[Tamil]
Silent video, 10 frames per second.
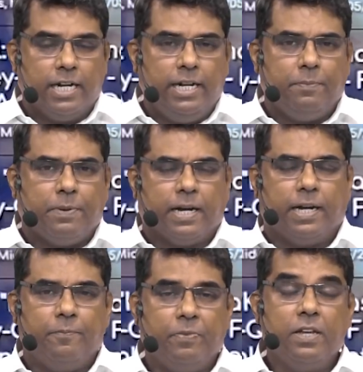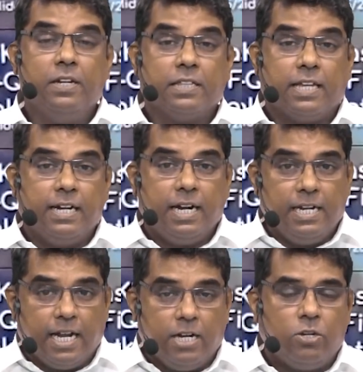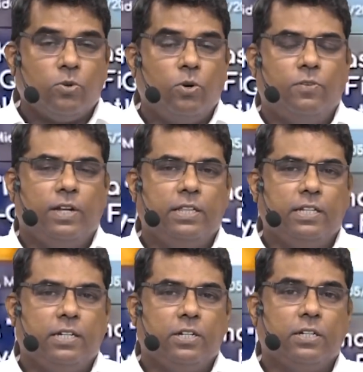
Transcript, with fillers: கண்டிப்பாக தங்கள் நாட்டுக்குள் வந்து